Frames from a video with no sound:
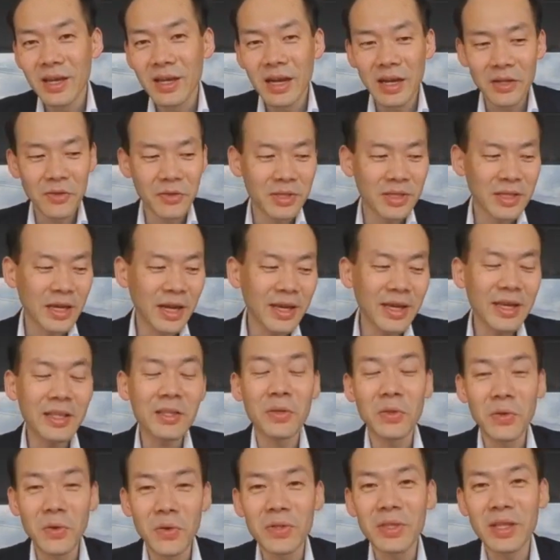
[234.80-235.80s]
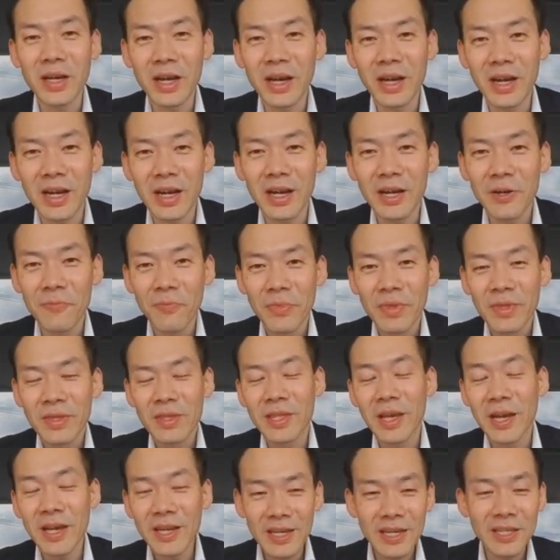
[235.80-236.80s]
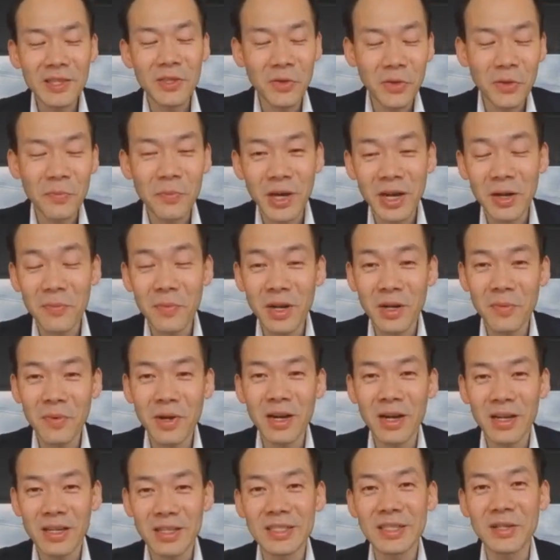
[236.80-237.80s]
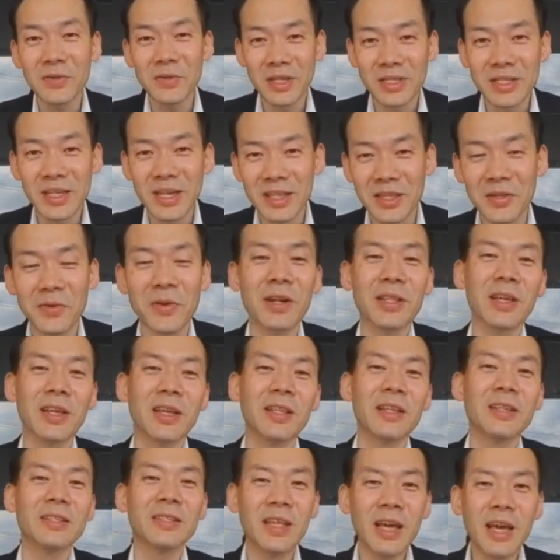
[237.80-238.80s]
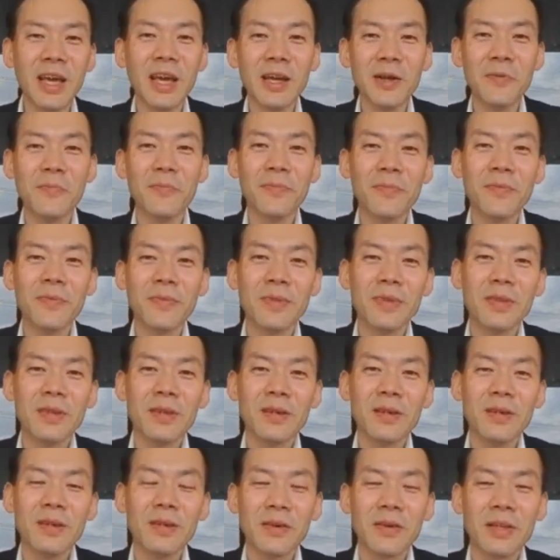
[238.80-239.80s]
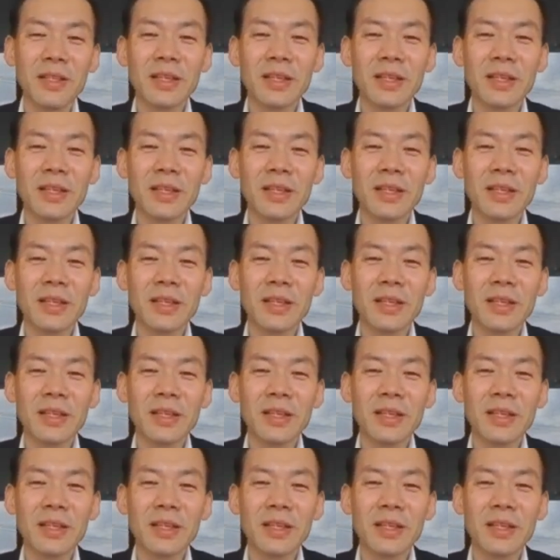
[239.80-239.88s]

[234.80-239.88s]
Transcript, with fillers: ダイエットの本だからダイエットのパラパラ漫画にしてくださいって言われたんですね。私